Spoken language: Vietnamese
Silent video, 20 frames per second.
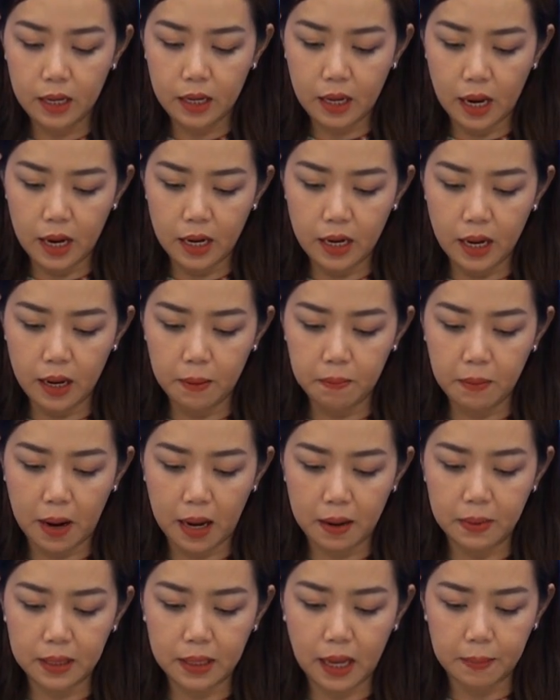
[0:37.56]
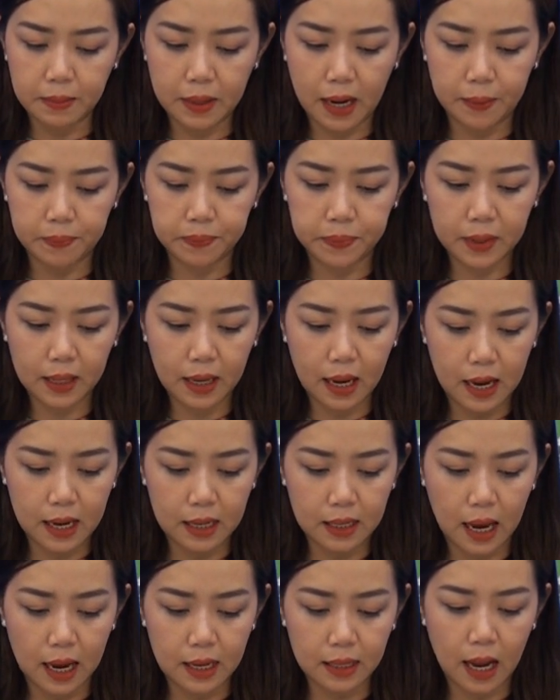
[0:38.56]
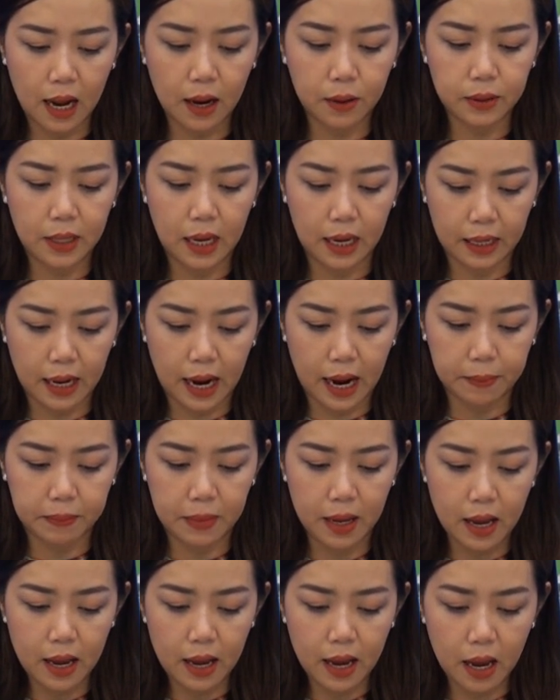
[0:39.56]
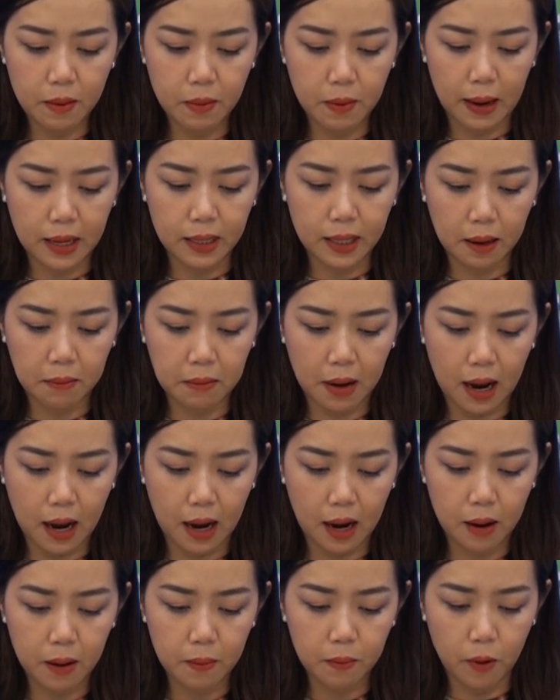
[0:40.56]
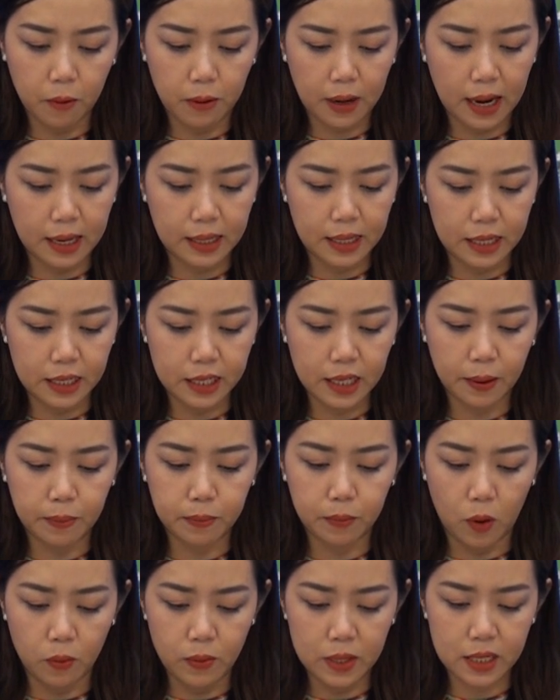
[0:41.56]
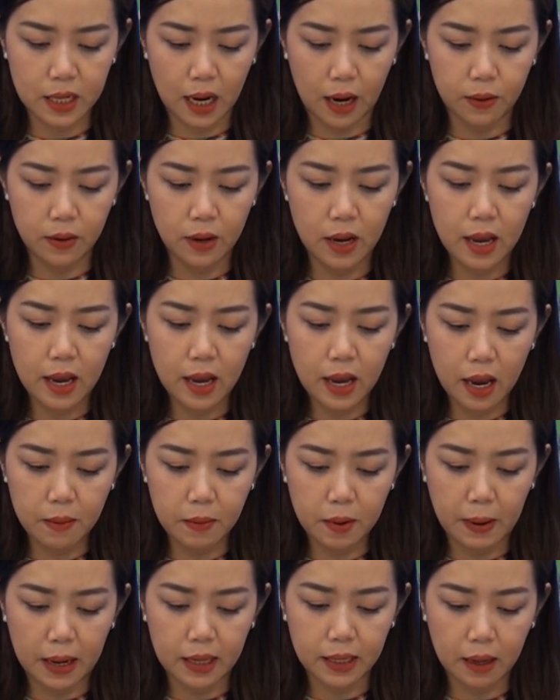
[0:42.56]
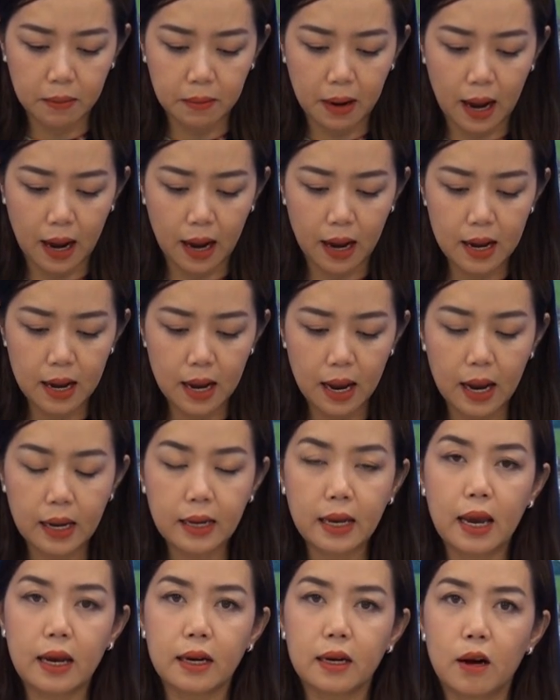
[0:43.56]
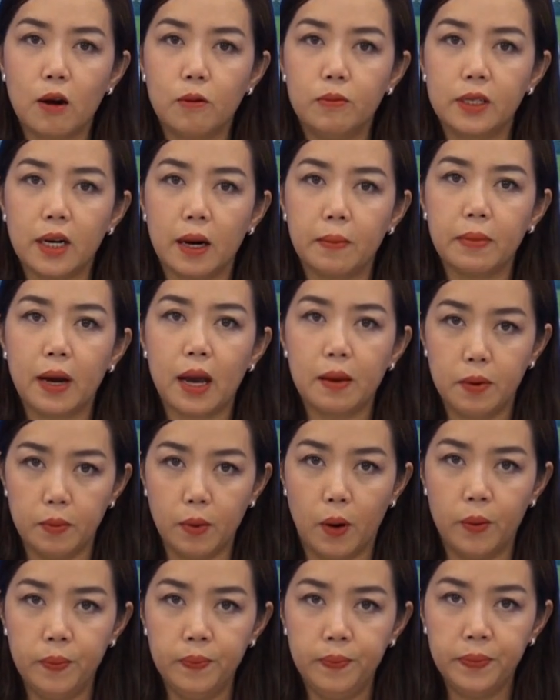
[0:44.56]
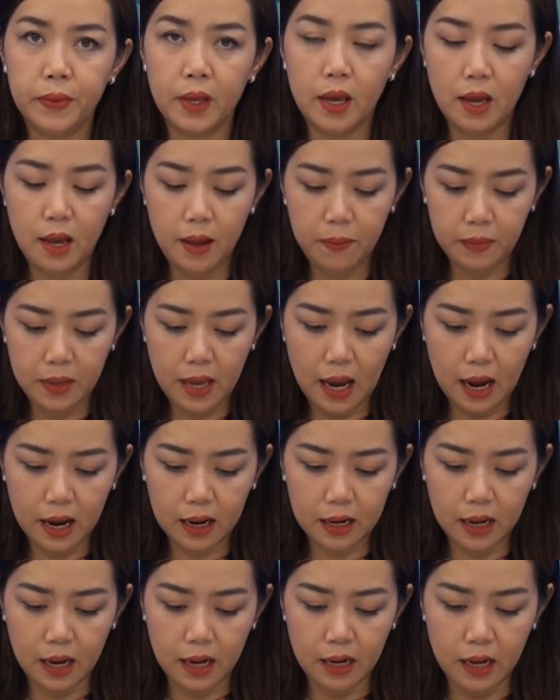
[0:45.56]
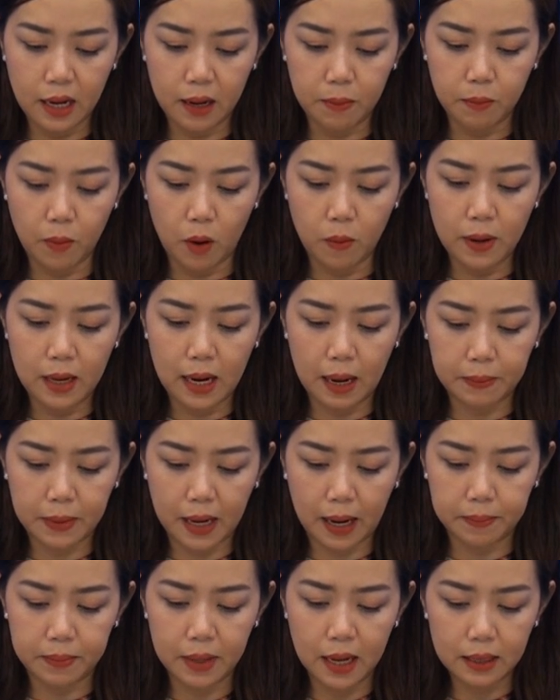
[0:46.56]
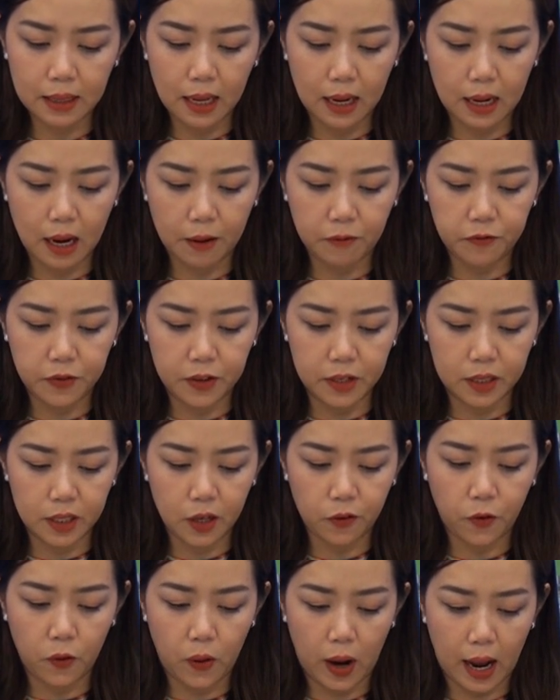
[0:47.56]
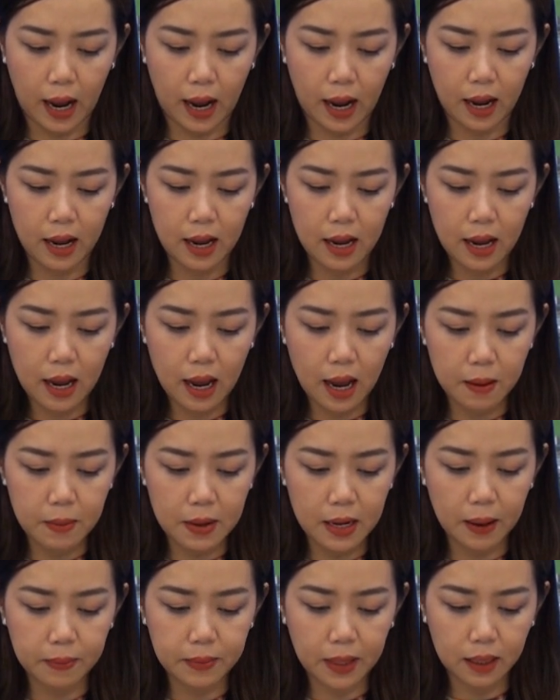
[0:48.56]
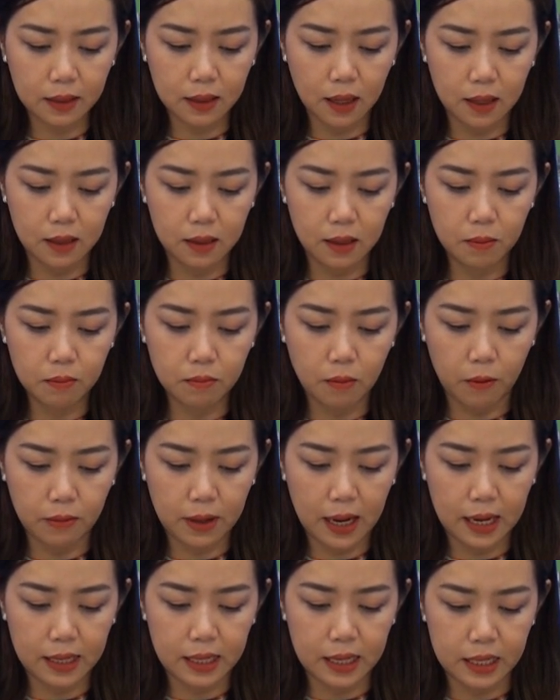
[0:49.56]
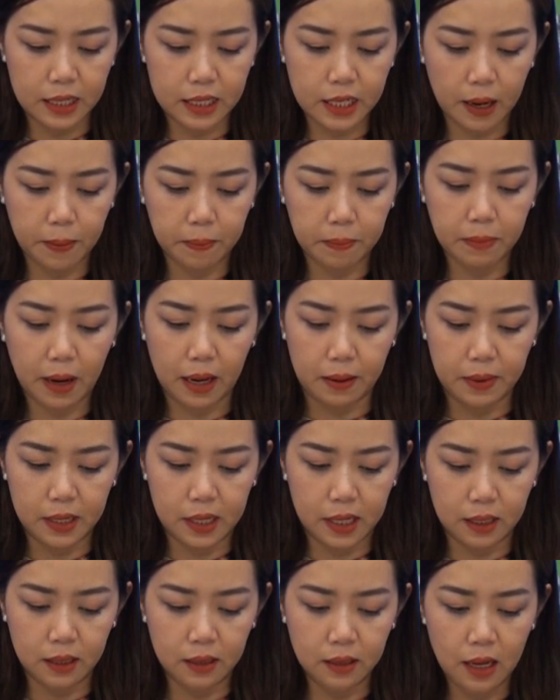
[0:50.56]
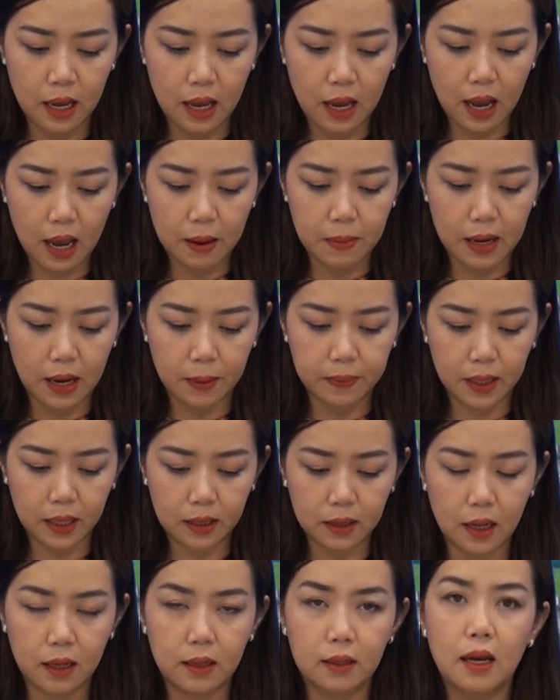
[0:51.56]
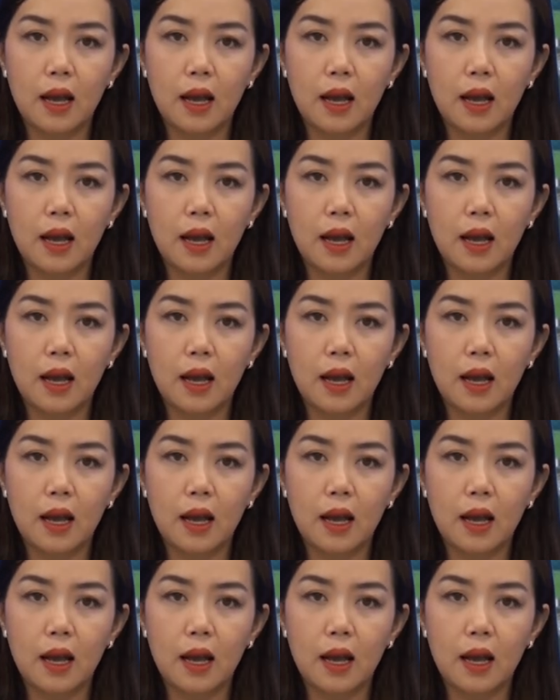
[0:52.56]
kỷ niệm 78 năm Ngày Thể thao Việt Nam 27 tháng 3 1946, 27 tháng 3 2024 và kỷ niệm 45 năm thành lập phường Châu Phú A 25 tháng 4 1979, 25 tháng 4